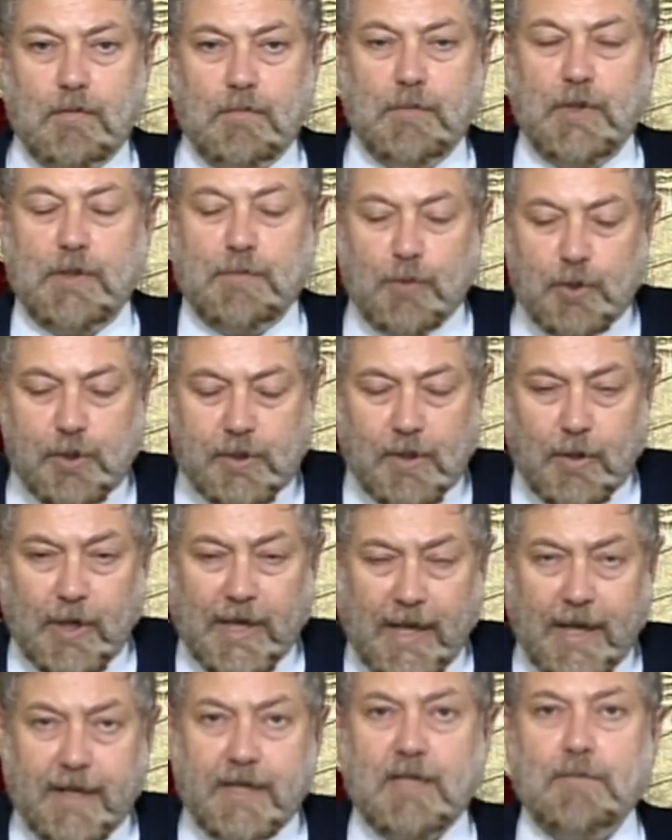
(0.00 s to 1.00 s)
من مست...
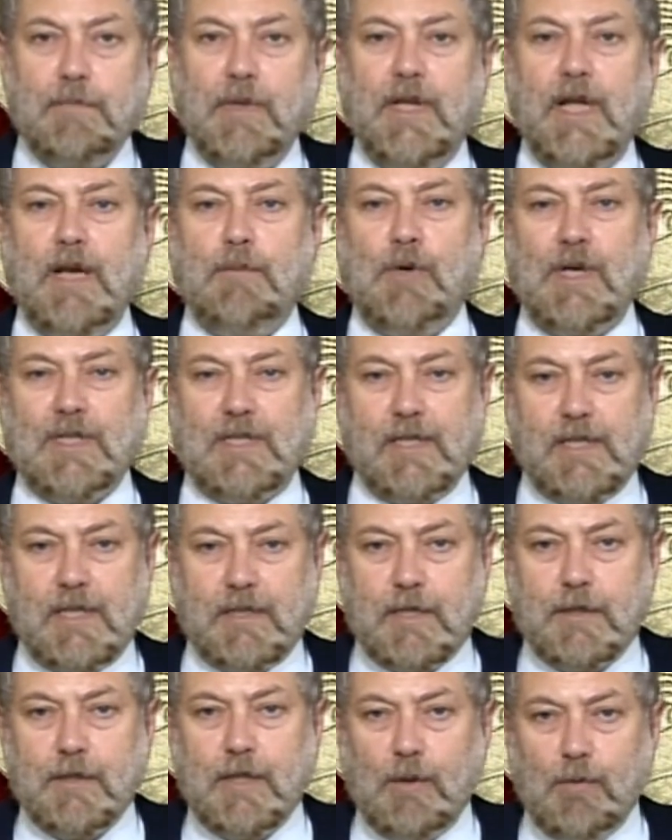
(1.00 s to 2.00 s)
إعادة بناء
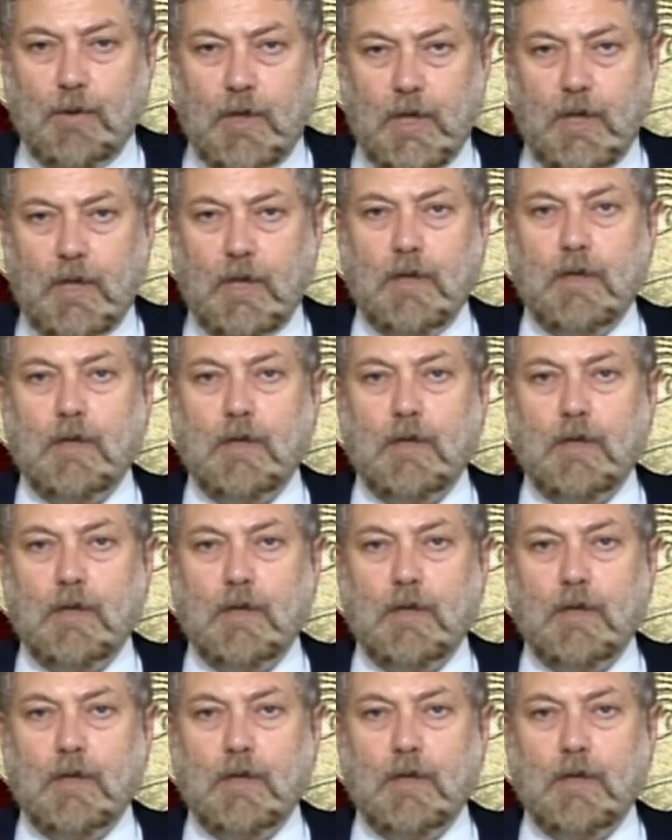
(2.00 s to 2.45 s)
مؤسسات الدولة